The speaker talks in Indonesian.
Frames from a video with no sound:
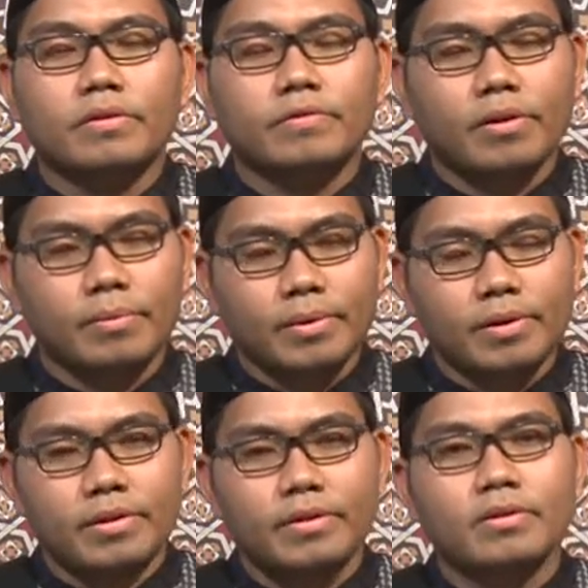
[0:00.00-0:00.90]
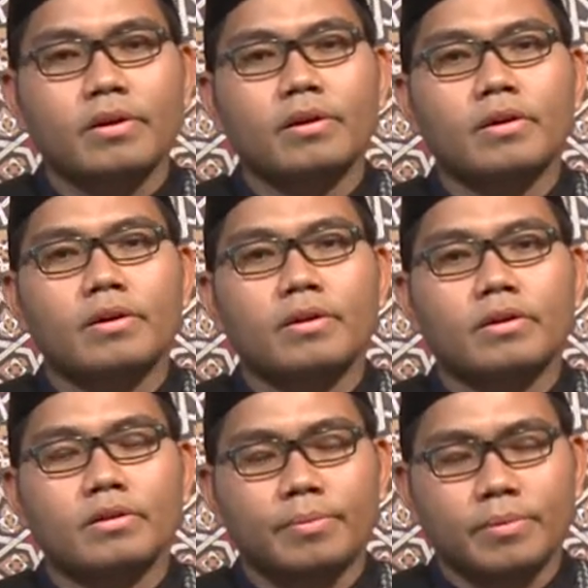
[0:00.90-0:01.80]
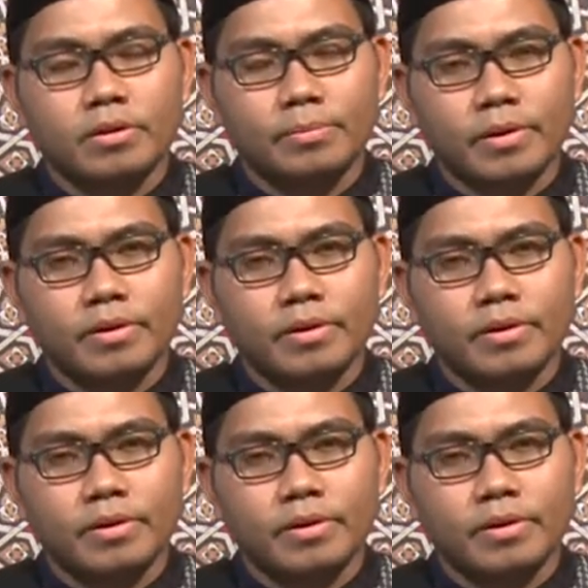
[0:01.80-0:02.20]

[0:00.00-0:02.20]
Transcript: family kita, teman-teman